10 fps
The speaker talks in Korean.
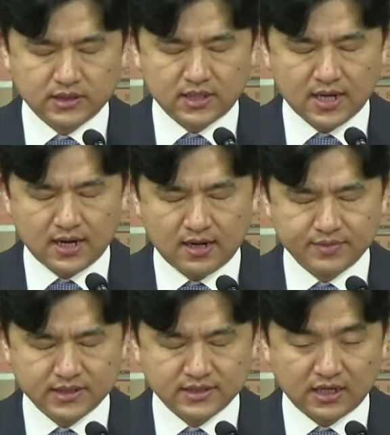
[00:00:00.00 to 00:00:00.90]
내가
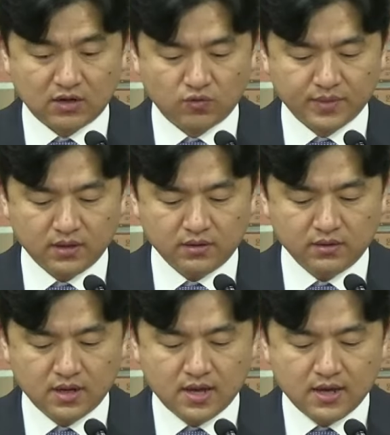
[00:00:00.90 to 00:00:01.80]
믿사오며
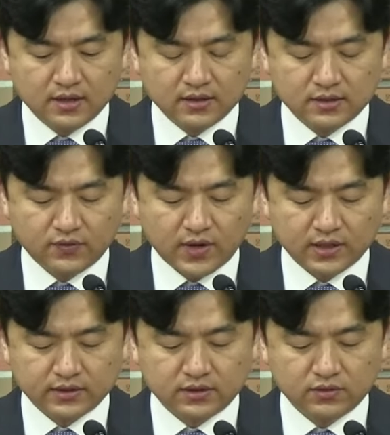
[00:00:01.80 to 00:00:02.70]
그
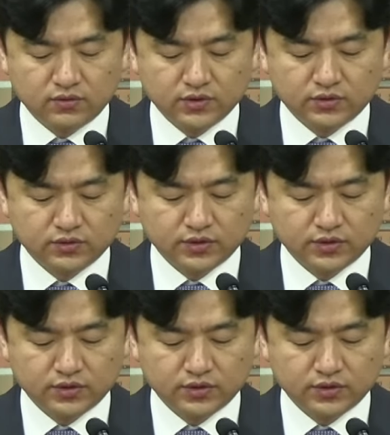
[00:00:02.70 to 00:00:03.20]
외아들 우리 주